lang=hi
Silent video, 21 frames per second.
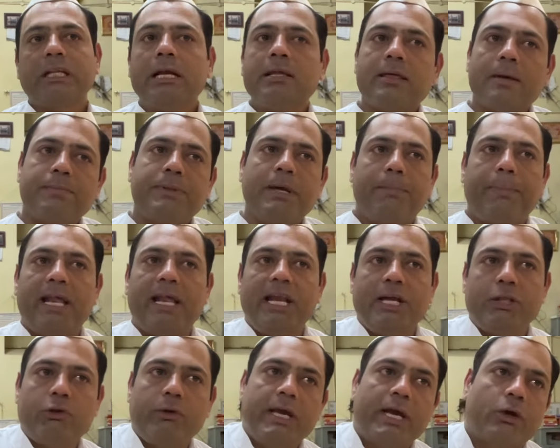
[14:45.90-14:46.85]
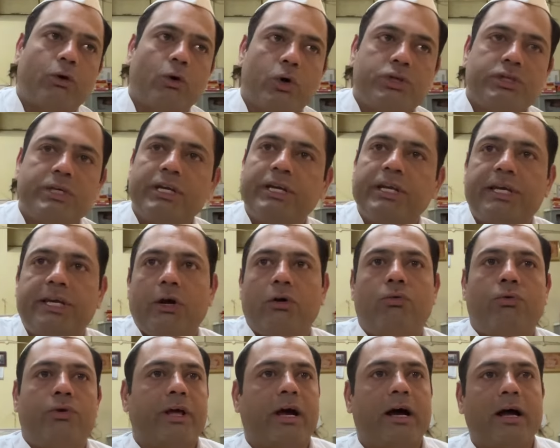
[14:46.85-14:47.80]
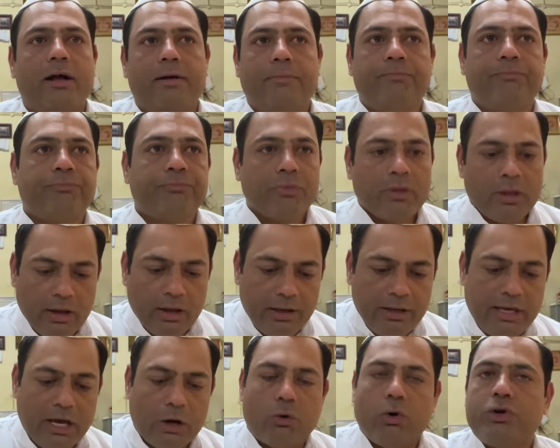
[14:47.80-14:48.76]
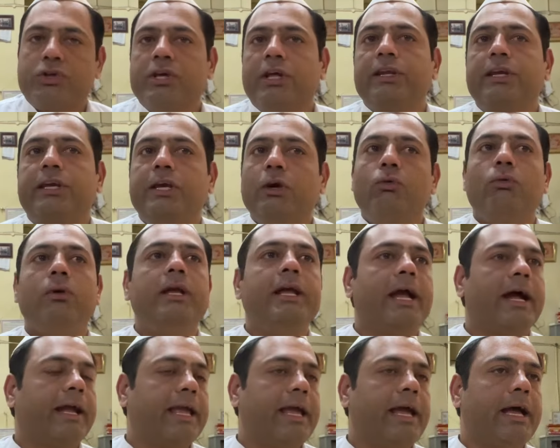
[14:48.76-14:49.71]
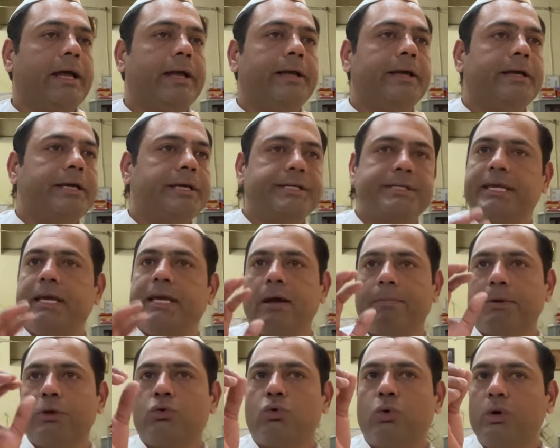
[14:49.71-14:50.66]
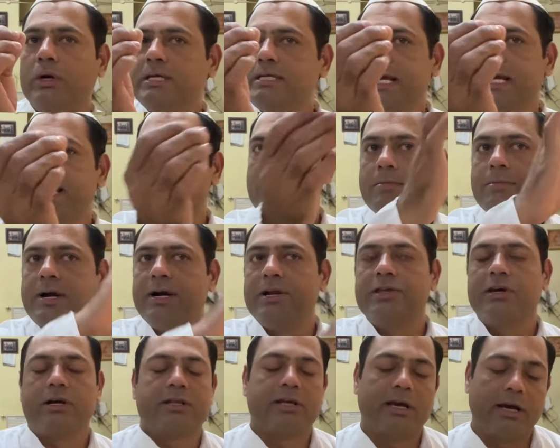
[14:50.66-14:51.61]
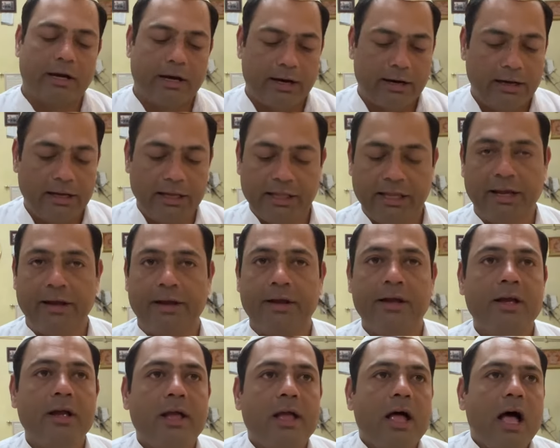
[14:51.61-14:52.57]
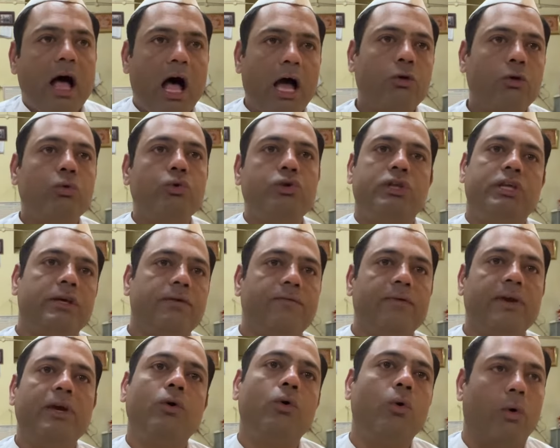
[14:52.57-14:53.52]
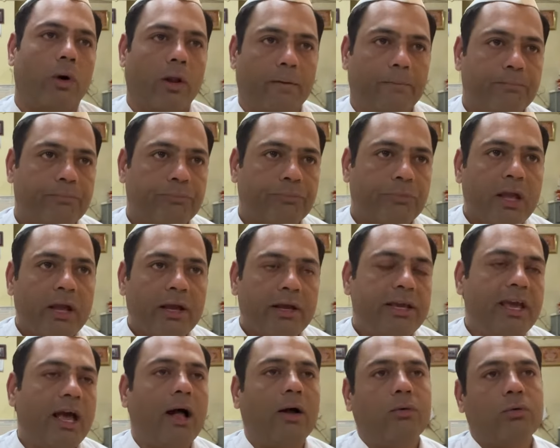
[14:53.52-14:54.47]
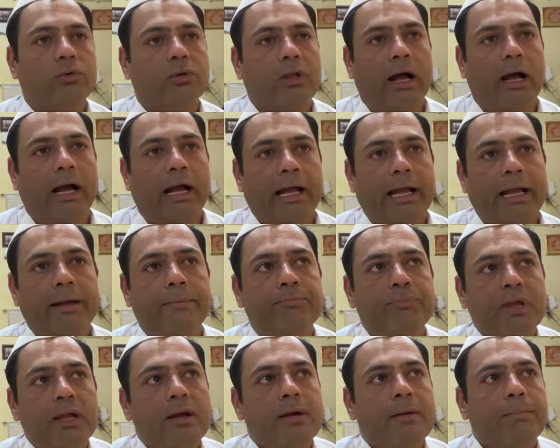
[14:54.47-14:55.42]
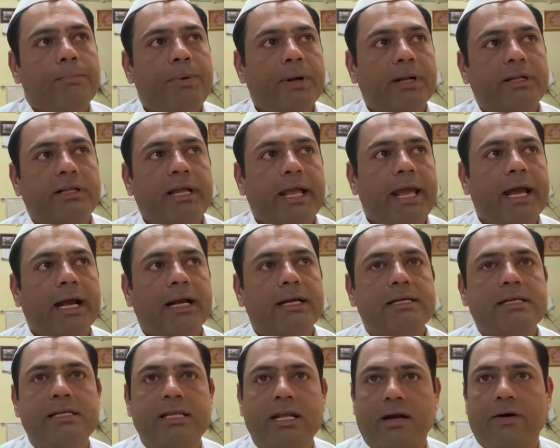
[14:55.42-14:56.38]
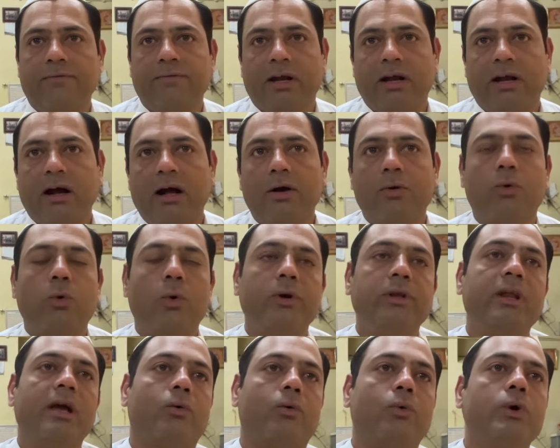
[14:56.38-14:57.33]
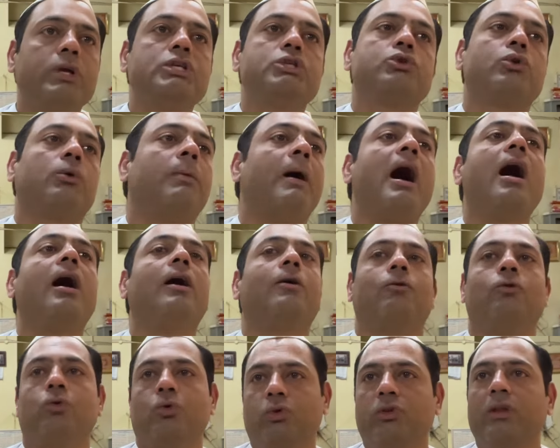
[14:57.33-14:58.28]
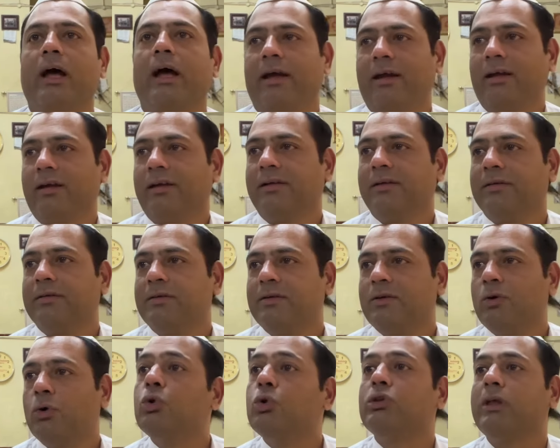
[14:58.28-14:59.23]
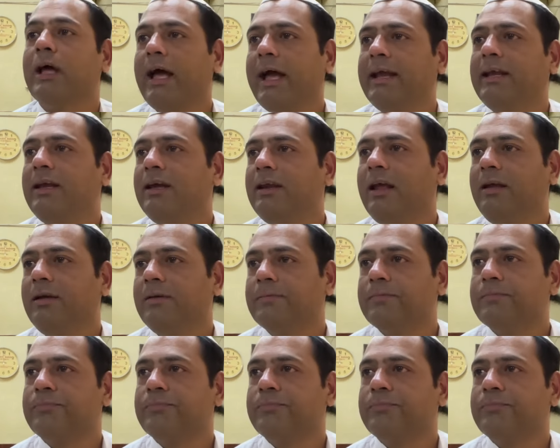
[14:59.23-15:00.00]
सबसे पहले तो ये क्वेश्चन क्यों उठा ये क्वेश्चन क्यों लिया गया है इसकी अपन थोड़ी सी एक मिनट चर्चा कर लेते हैं अनुजीवी गुण क्या होता है प्रत्येक द्रव्य का कोई ना कोई स्वभाव होता है होता है कि नहीं